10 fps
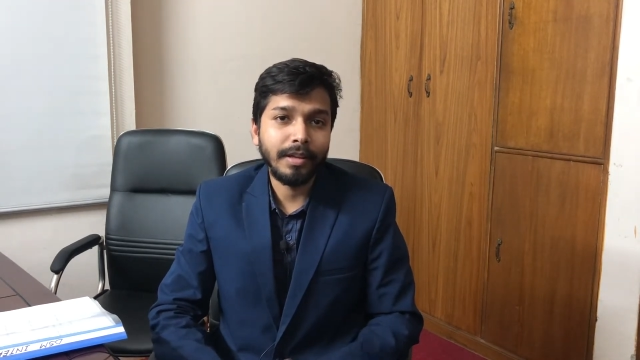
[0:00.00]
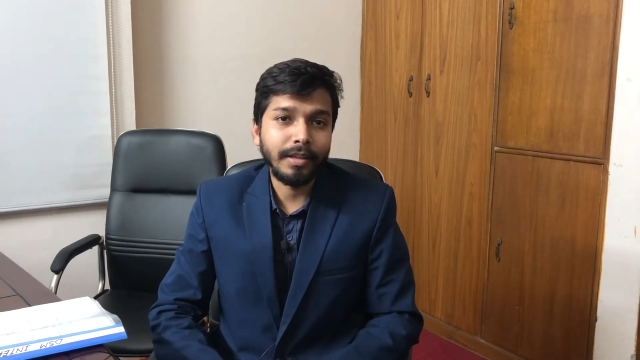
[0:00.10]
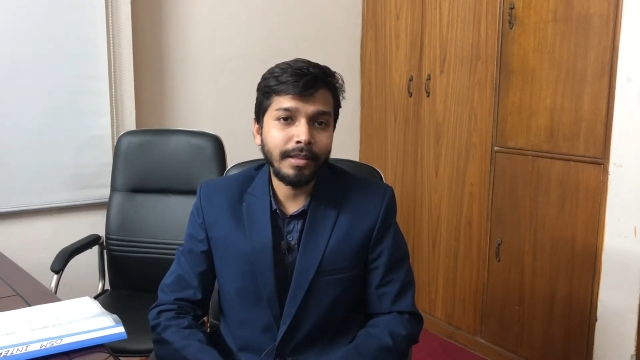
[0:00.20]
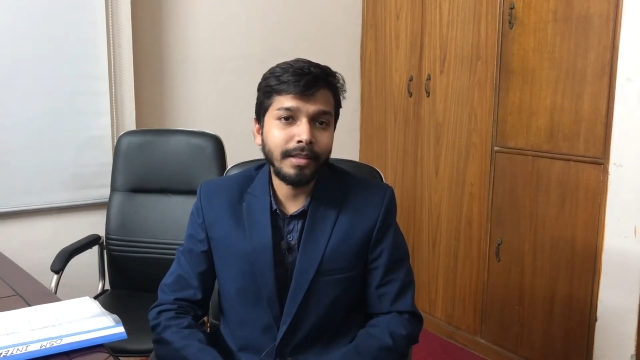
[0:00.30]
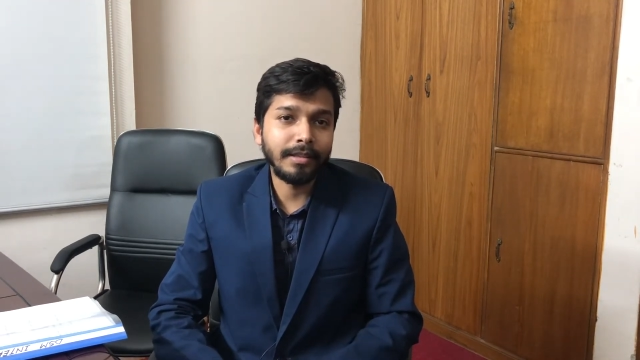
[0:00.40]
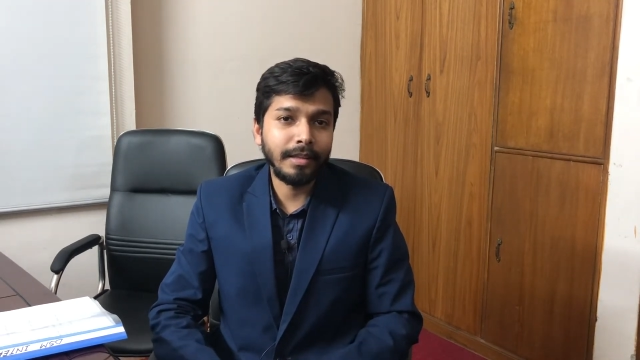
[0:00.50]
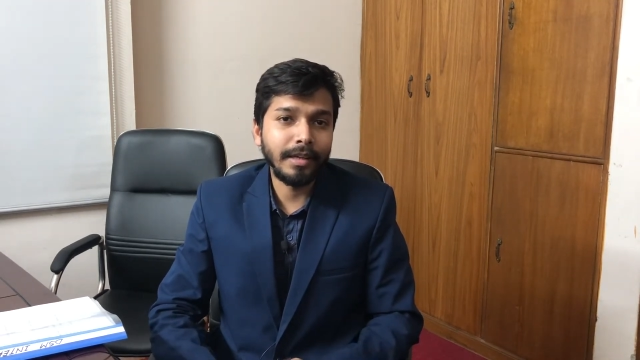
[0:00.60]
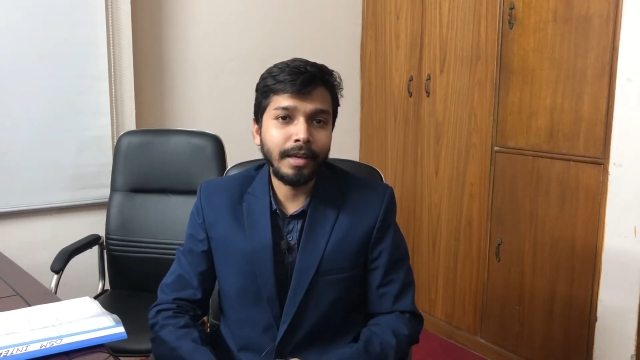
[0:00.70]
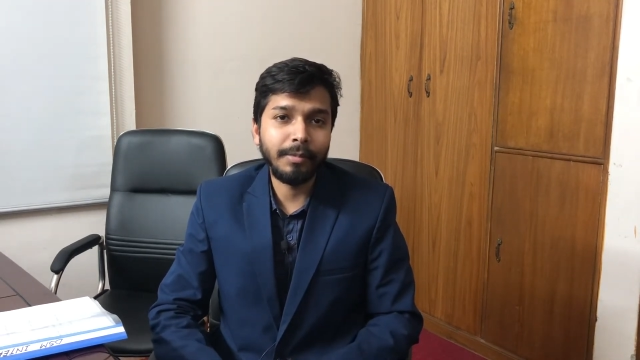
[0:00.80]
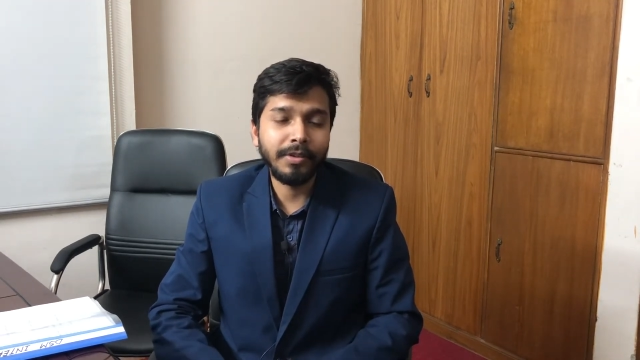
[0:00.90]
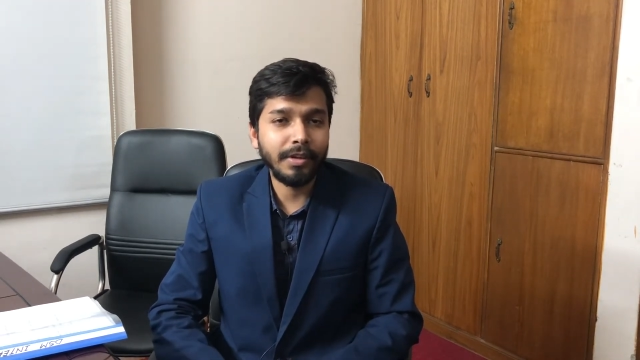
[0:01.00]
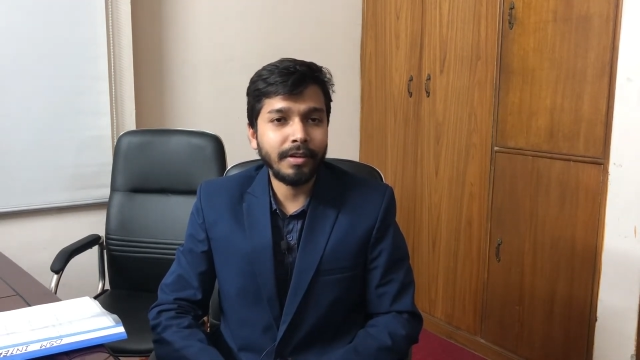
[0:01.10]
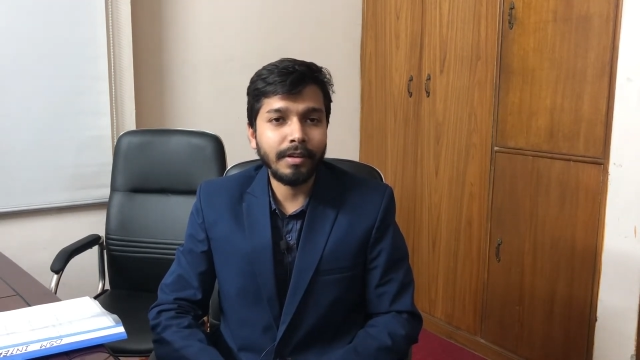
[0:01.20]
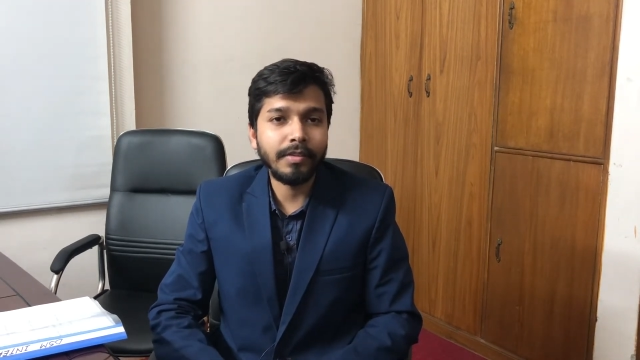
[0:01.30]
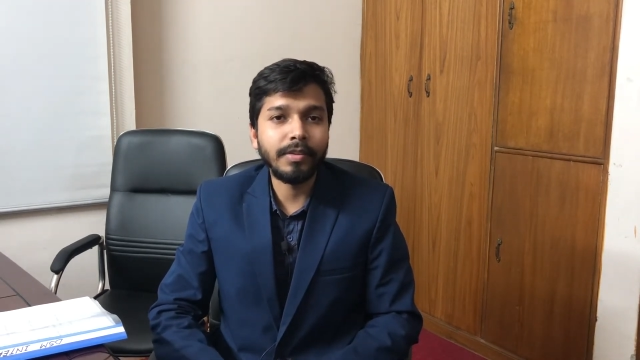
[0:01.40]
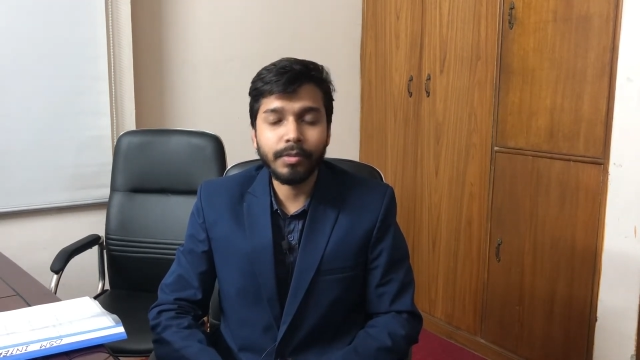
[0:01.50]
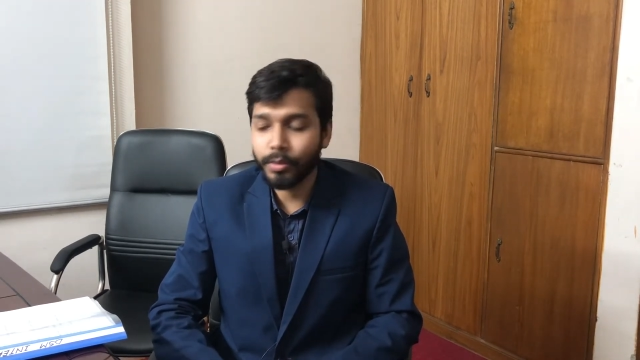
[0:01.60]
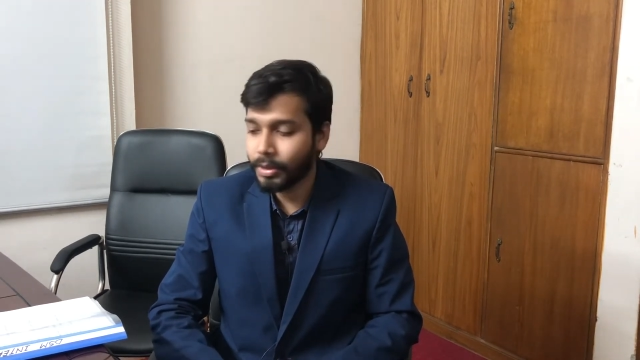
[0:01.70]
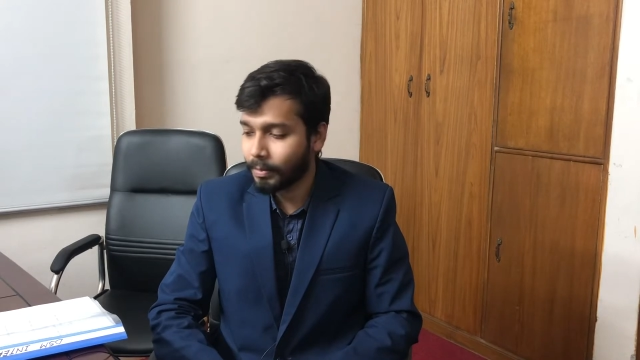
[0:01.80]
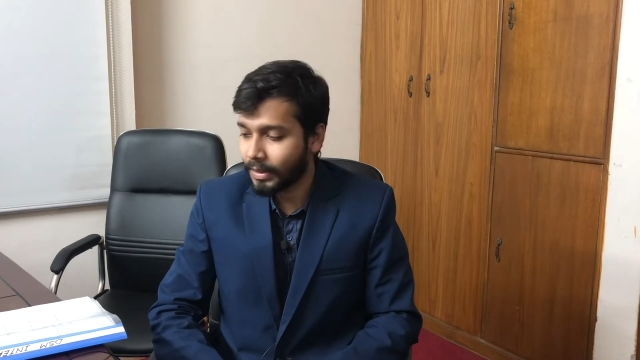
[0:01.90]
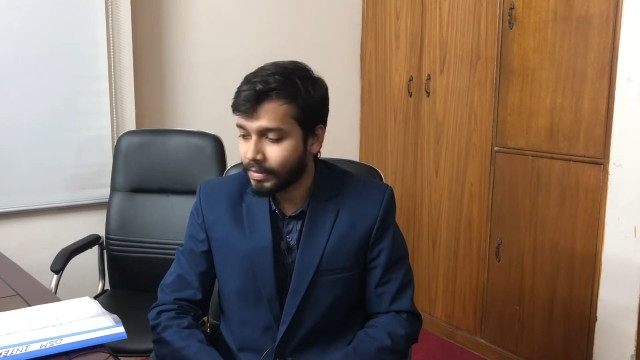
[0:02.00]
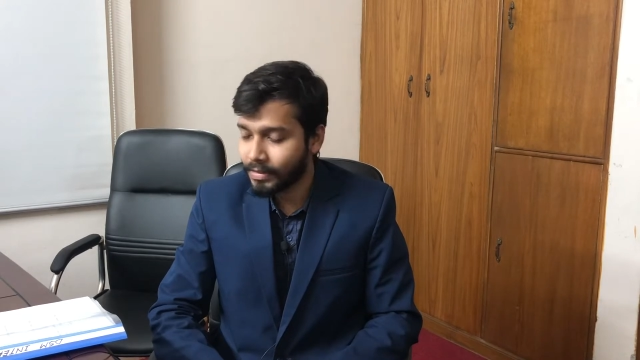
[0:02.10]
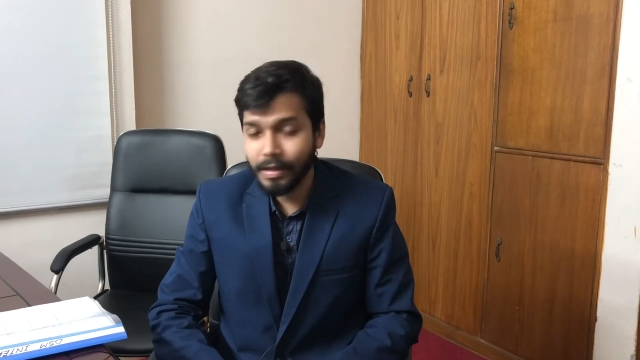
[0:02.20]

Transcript: তাদের থেকে আমি যেটা অ্যানালাইসিস করতে পেরেছি